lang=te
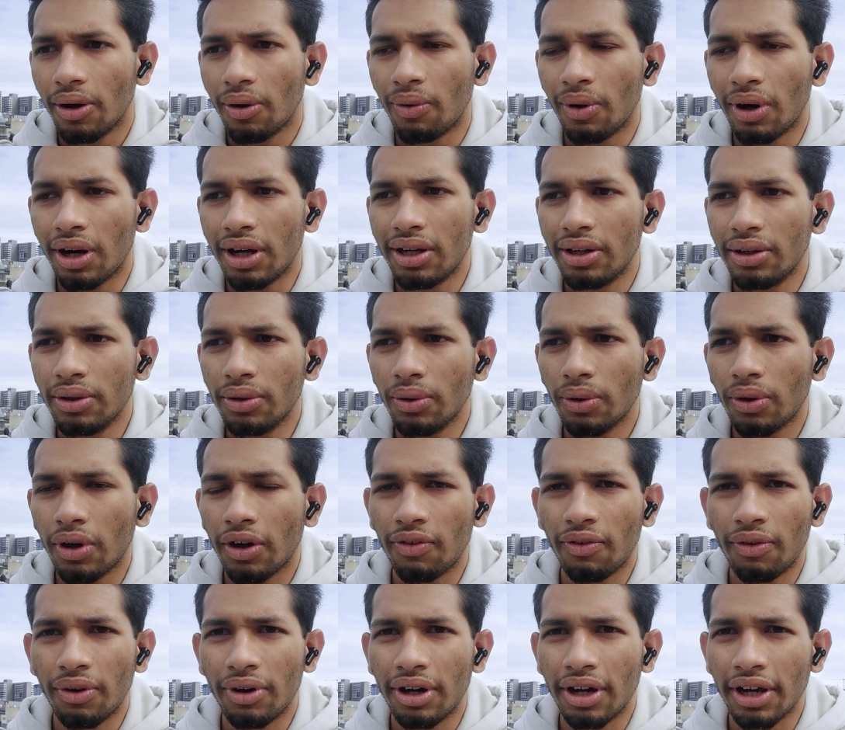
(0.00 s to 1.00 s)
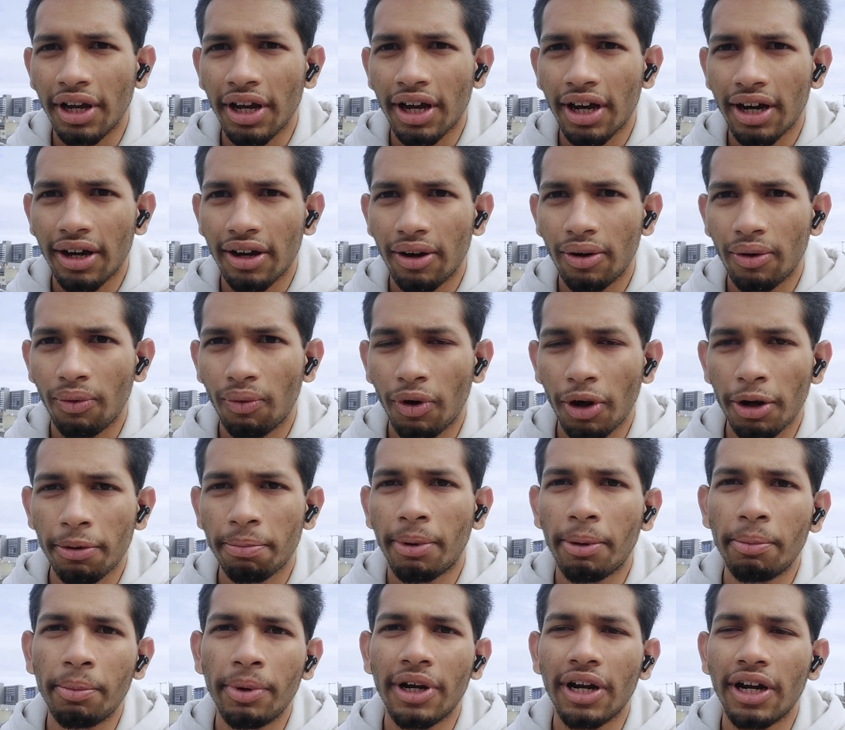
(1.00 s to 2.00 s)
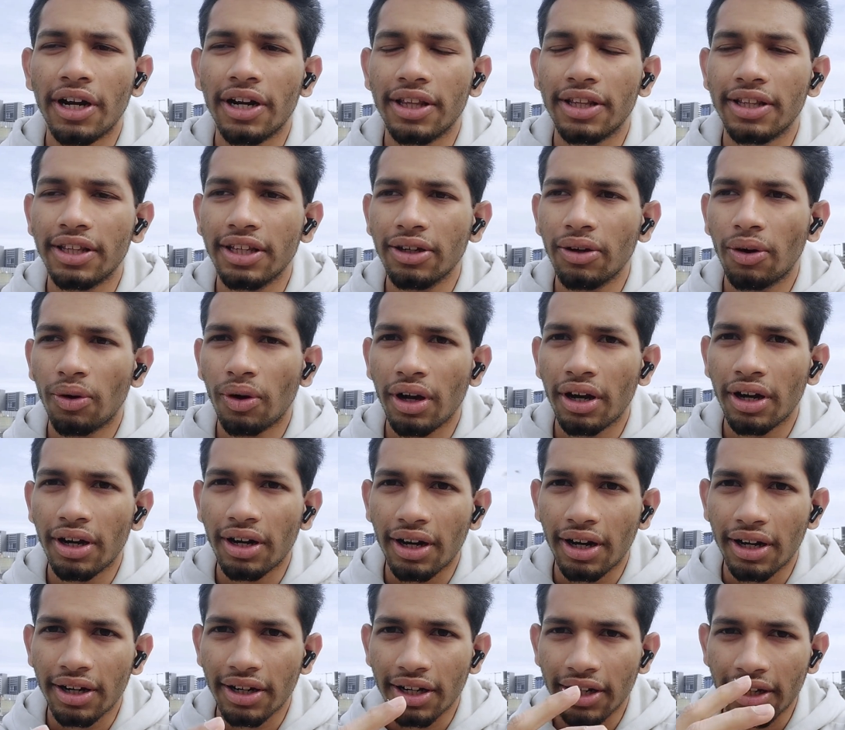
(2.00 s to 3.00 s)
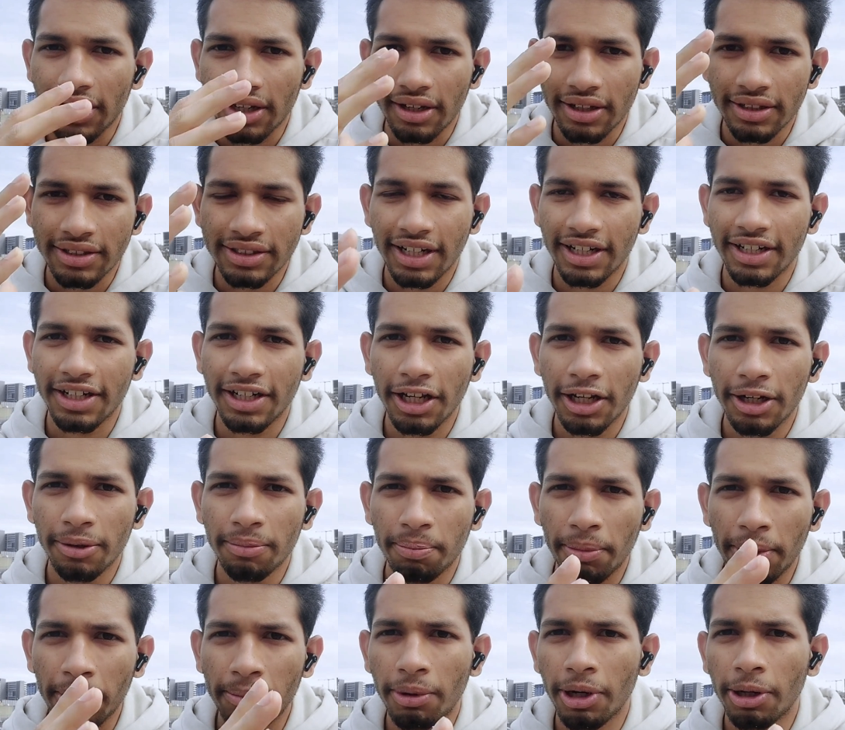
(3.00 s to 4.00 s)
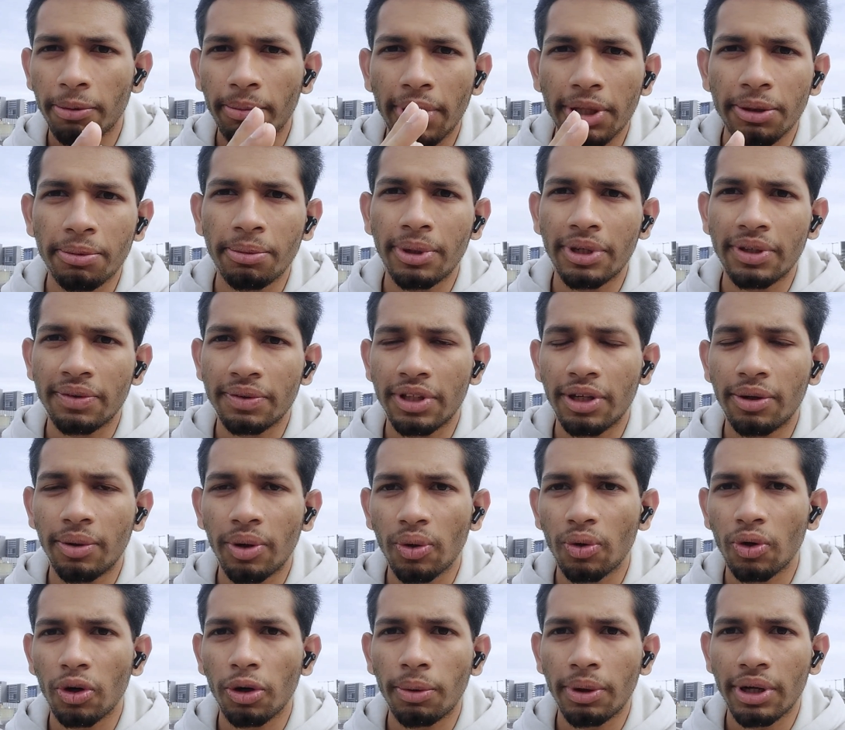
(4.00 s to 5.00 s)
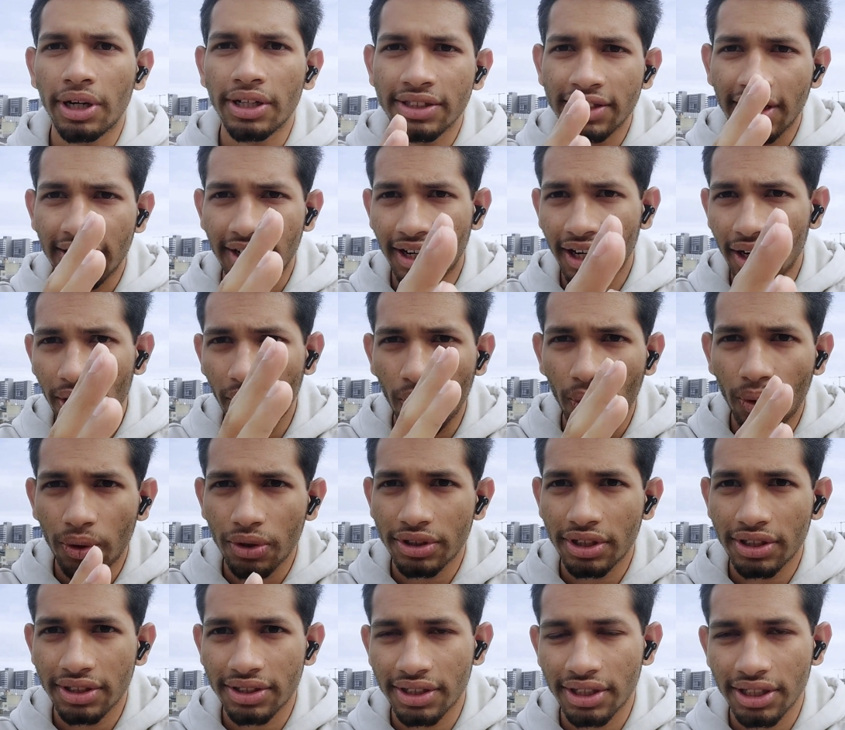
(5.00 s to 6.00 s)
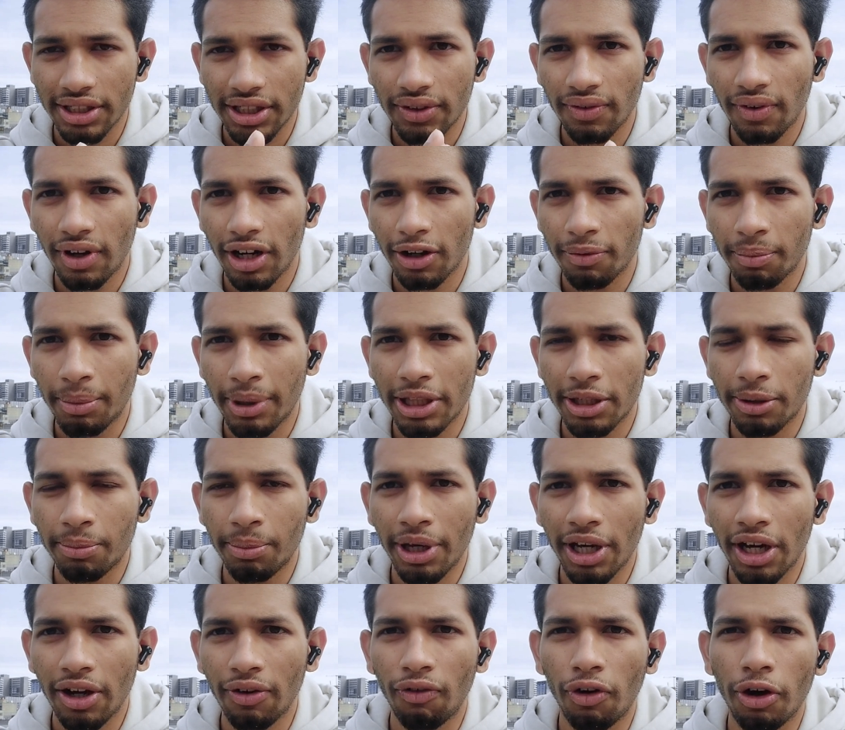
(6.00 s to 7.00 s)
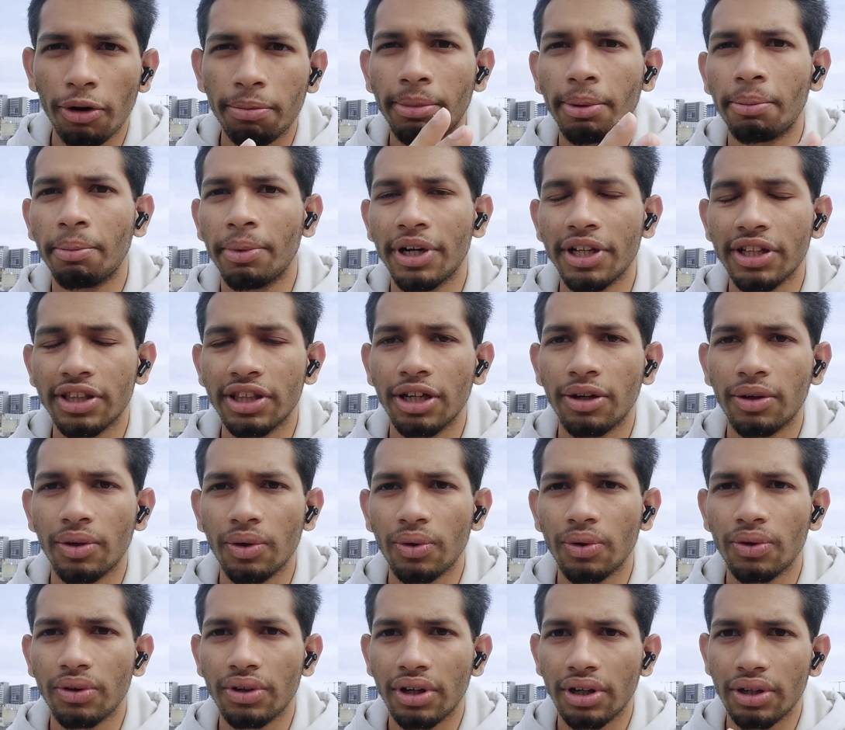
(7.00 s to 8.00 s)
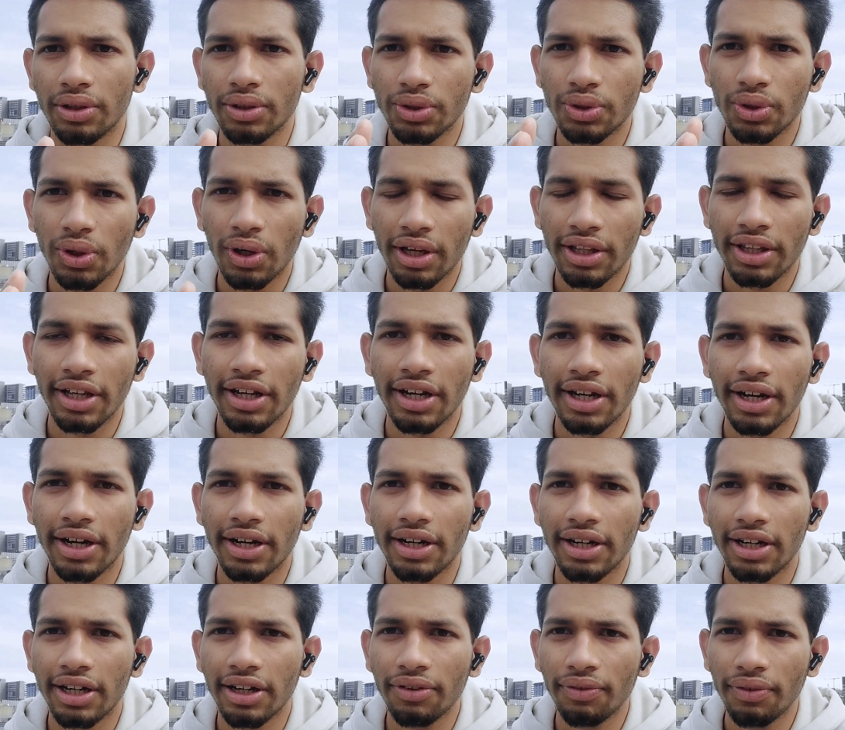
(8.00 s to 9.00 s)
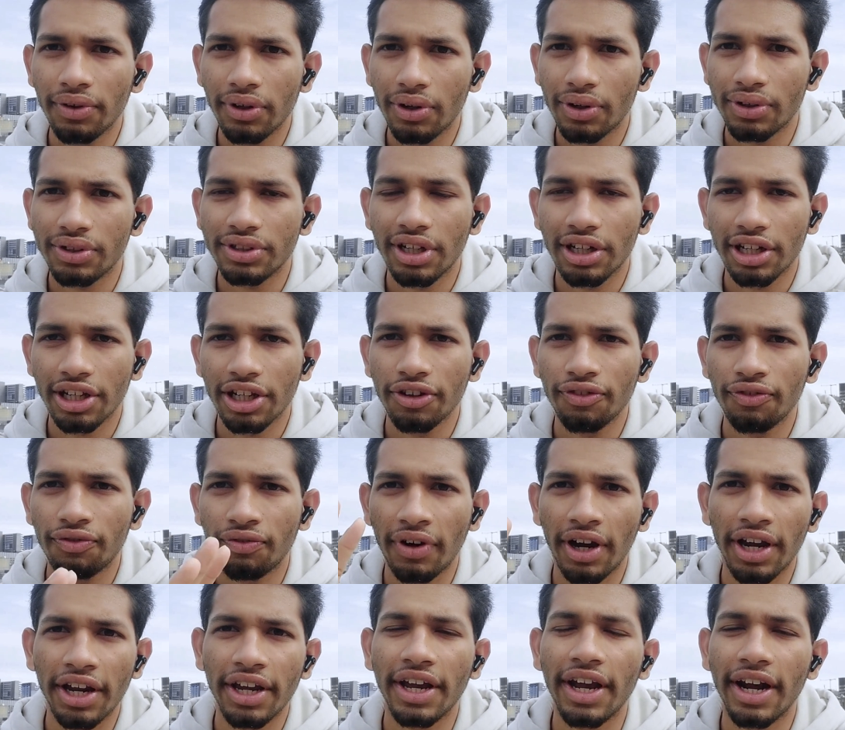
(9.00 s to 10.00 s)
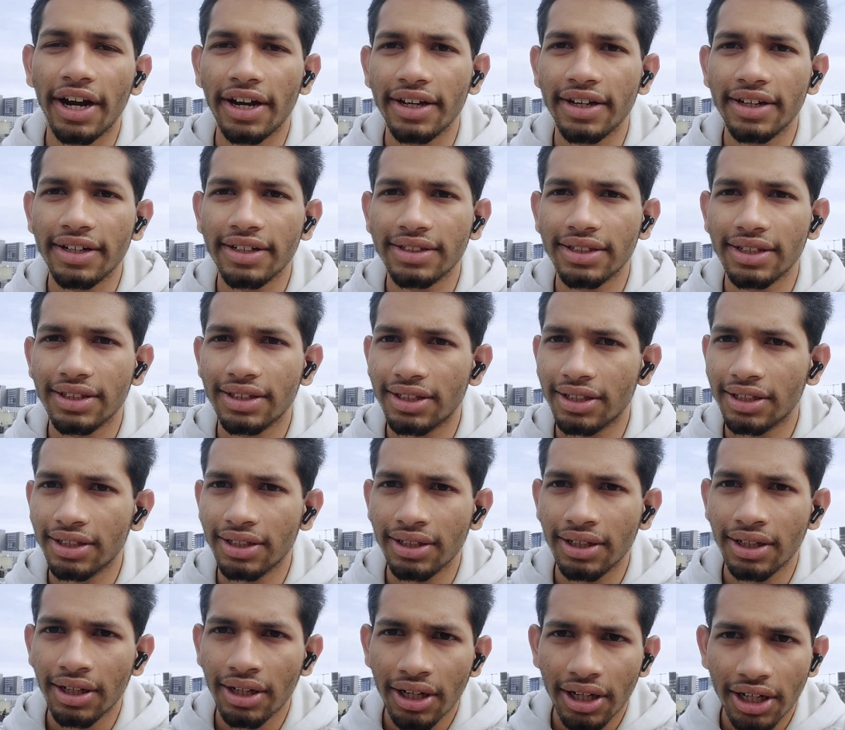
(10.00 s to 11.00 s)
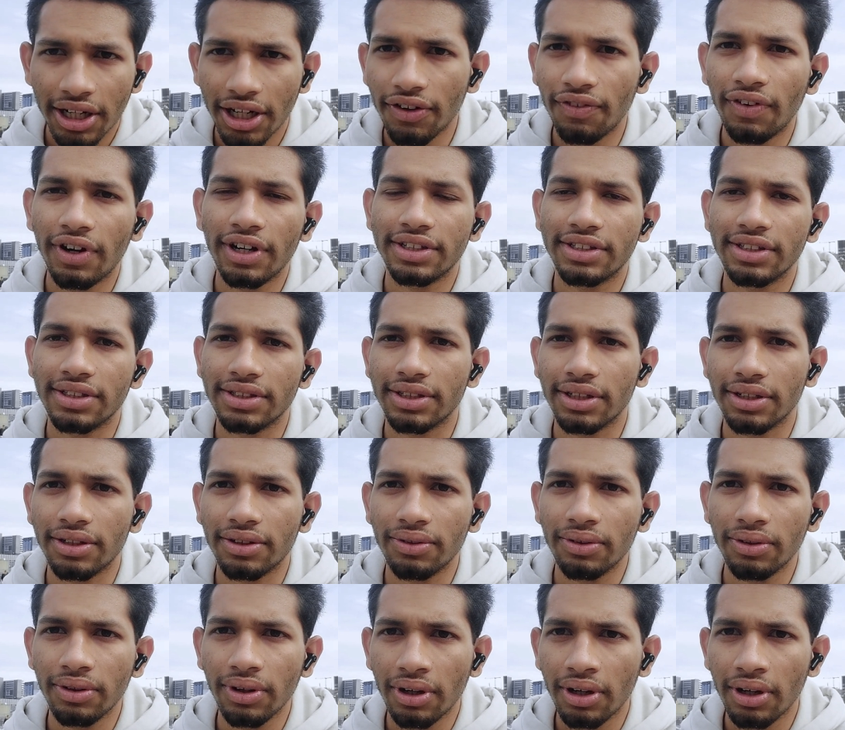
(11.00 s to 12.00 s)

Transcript: వాళ్ళు ఇంకా వర్క్ పర్మిట్ అనేది ఒక అంటే సర్టెన్ పీపుల్కి మాత్రమే ఇద్దాం అనుకున్నమాట సర్టెన్ కోర్సెస్ చేసిన వాళ్ళకి మాత్రమే ఇంకా వర్క్ పర్మిట్ ఇద్దాం అనుకుంటున్నారు సో అదే ఎలాగంటే వీళ్ళు వచ్చేసరికి ఫైవ్ కేటగిరీస్ అయితే డివైడ్ చేశారు